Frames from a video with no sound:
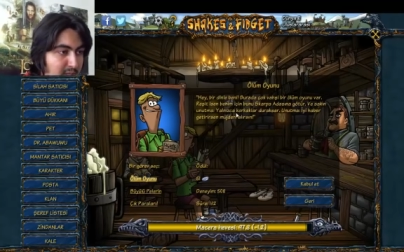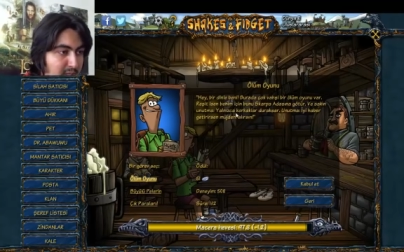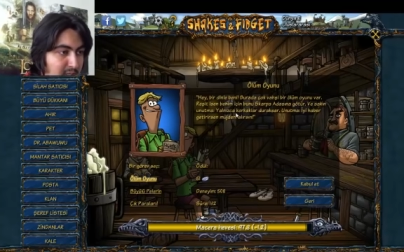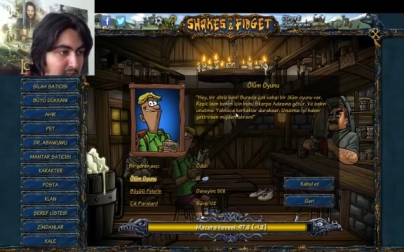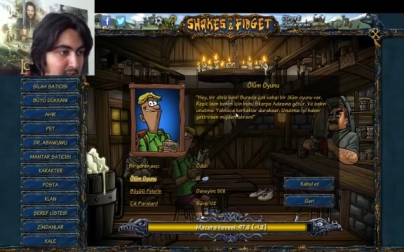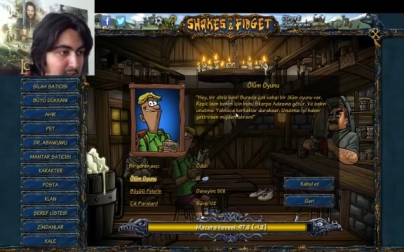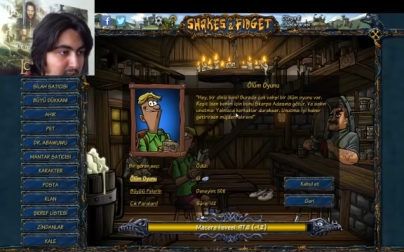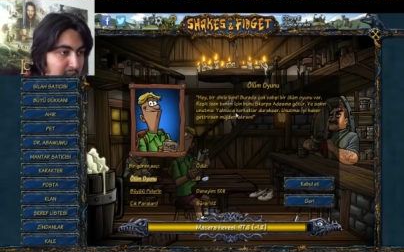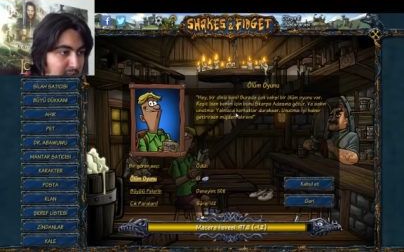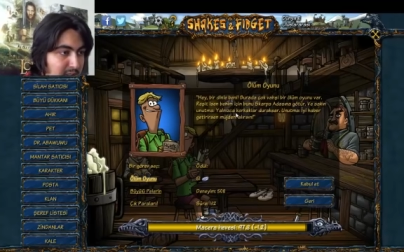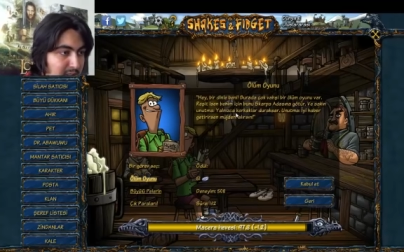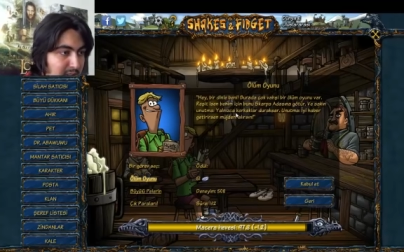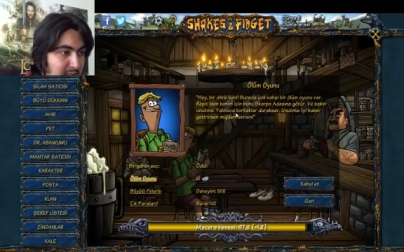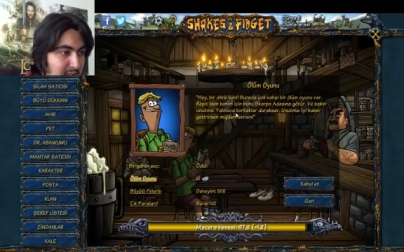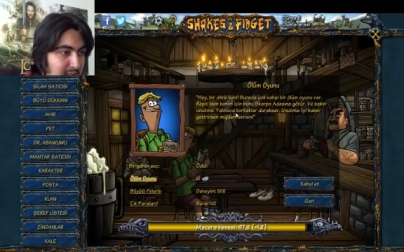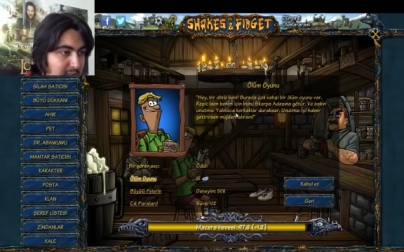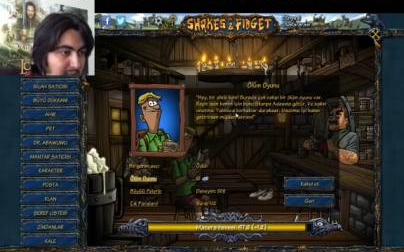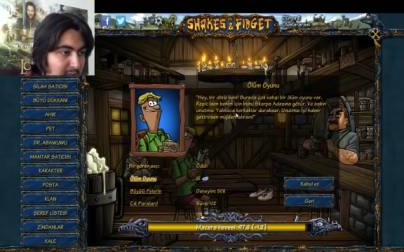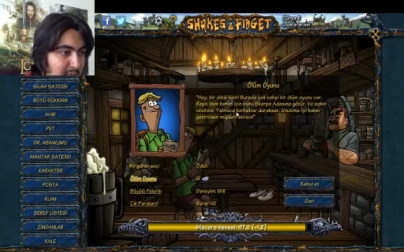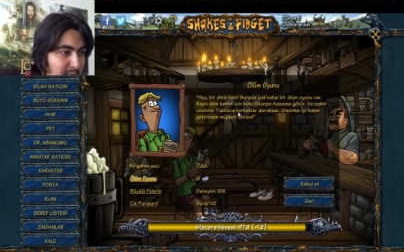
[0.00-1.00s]
Reşit
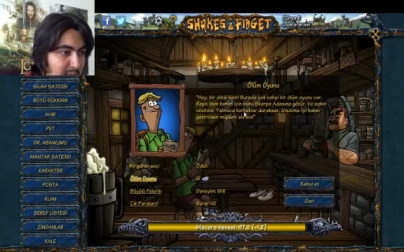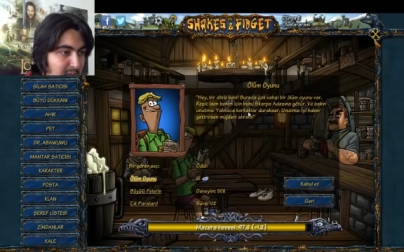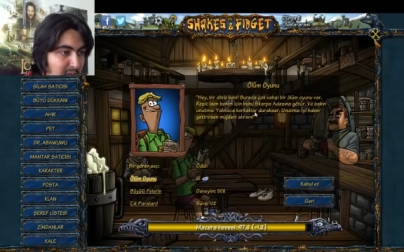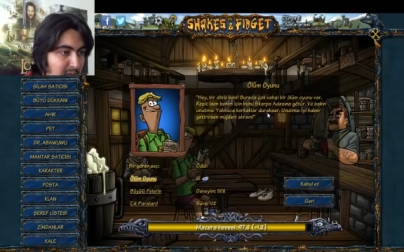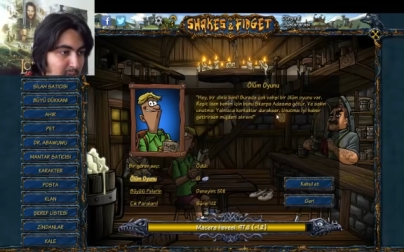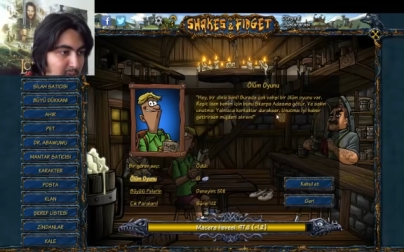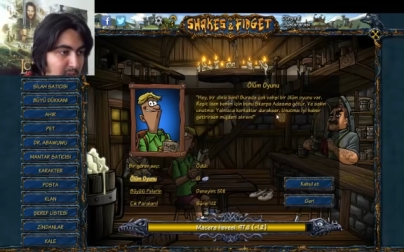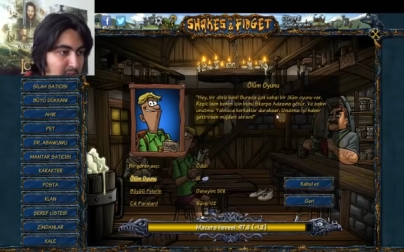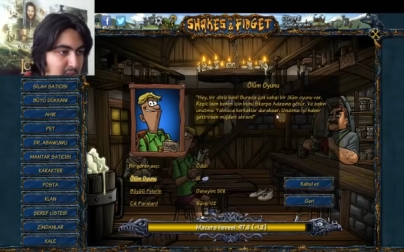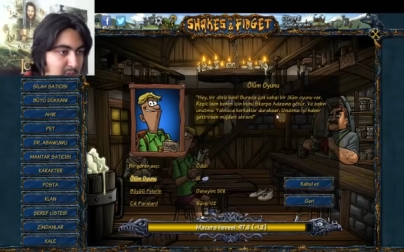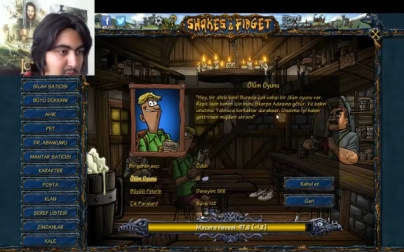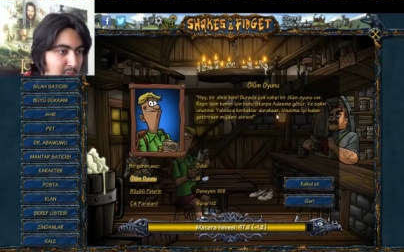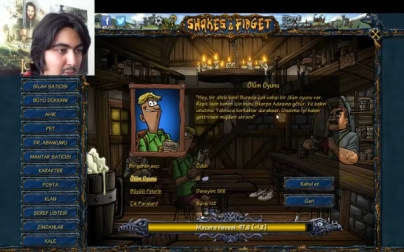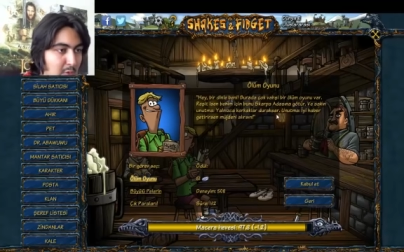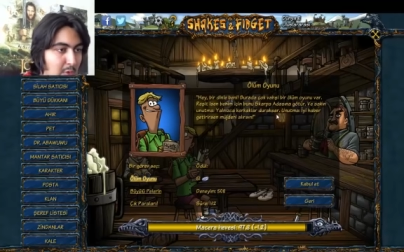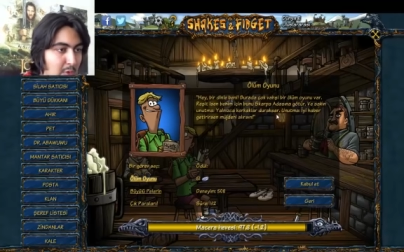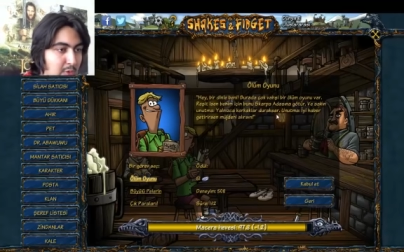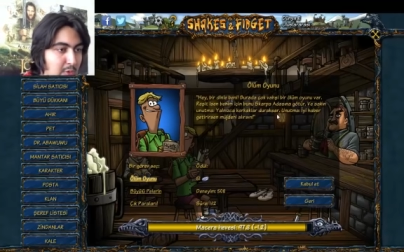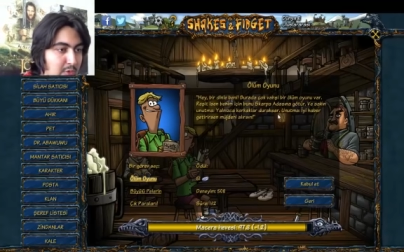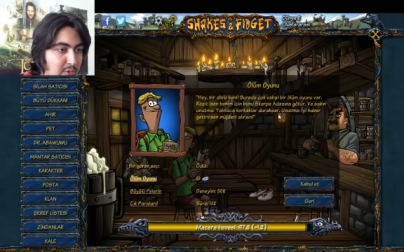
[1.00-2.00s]
isen benim için
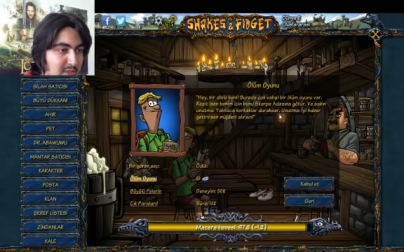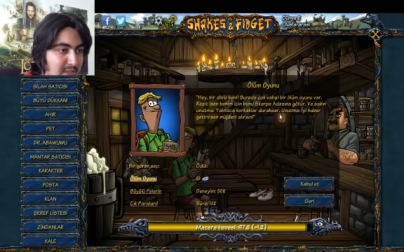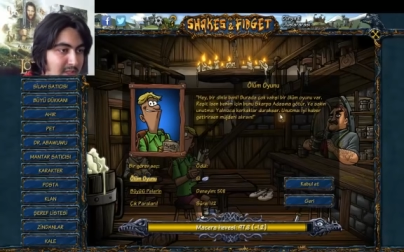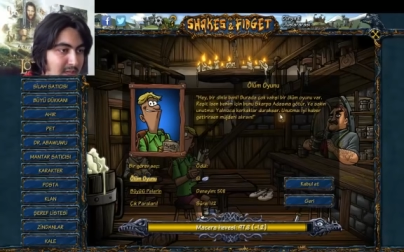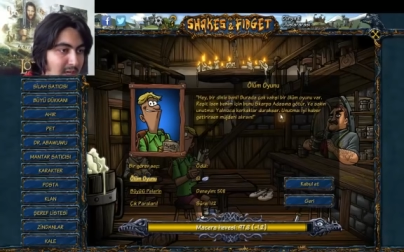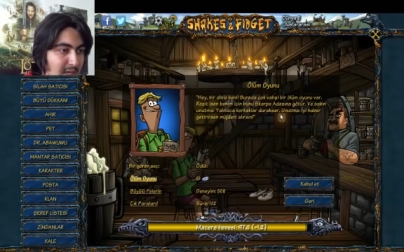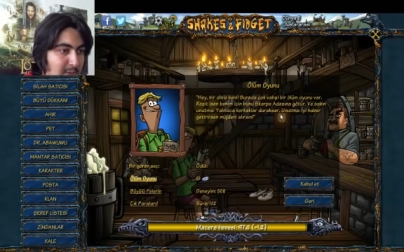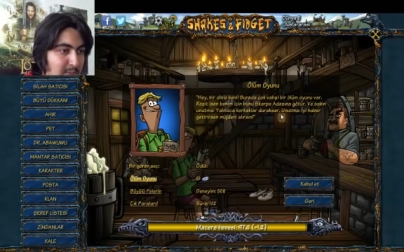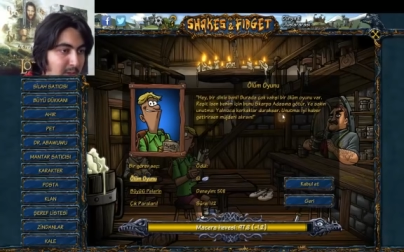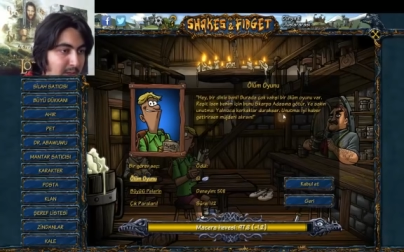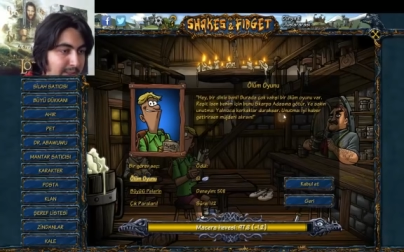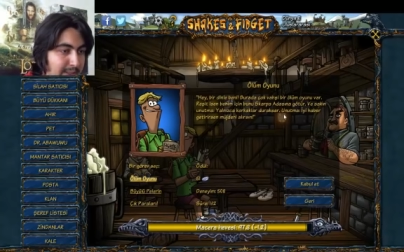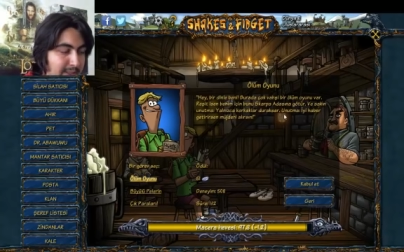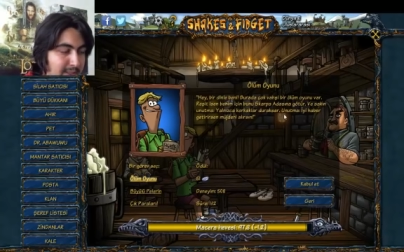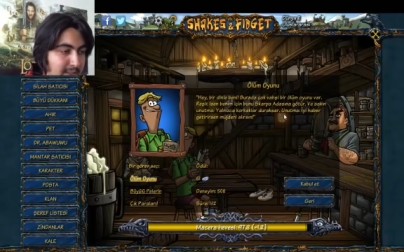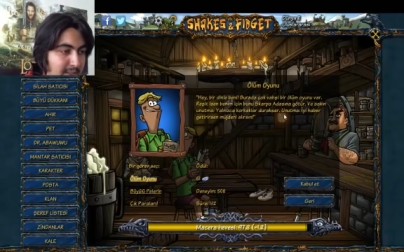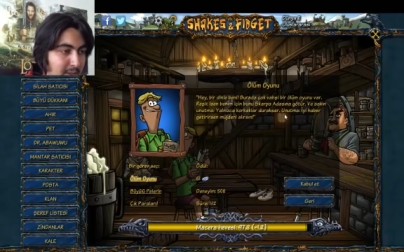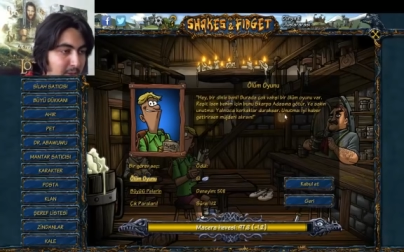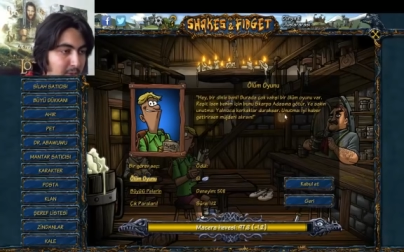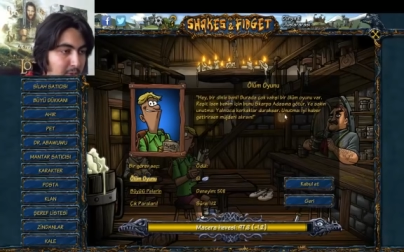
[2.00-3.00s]
bu oyunu Scarpa
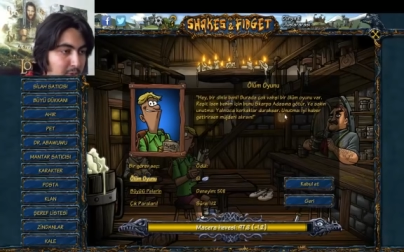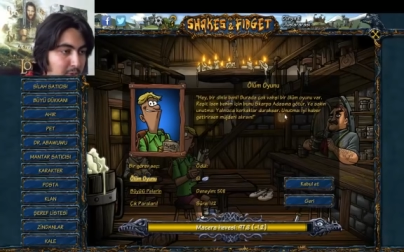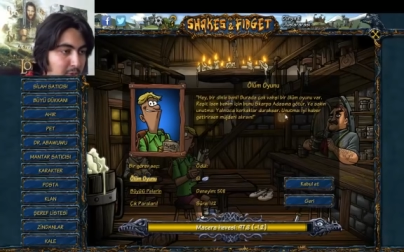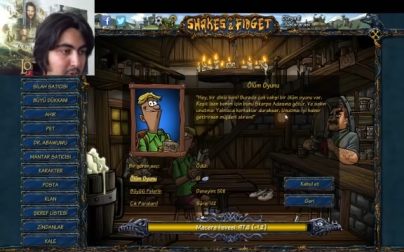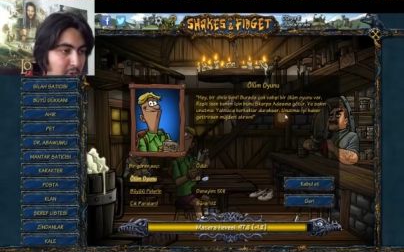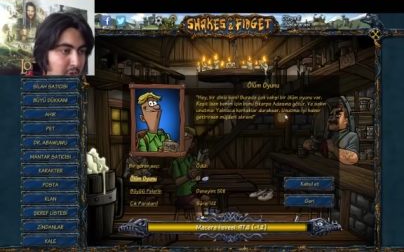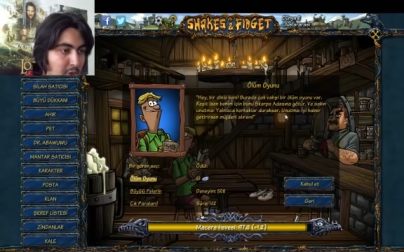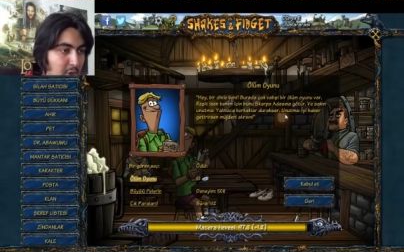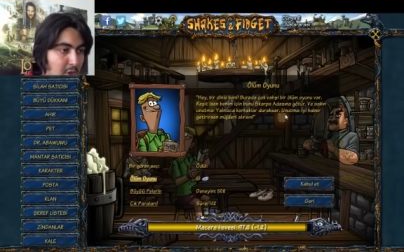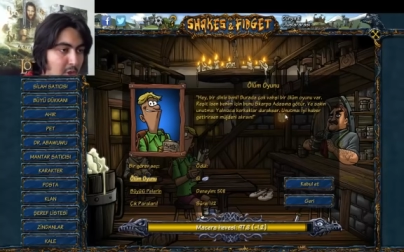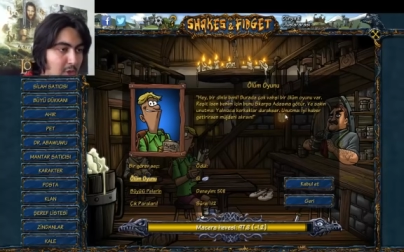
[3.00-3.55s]
adasına götür.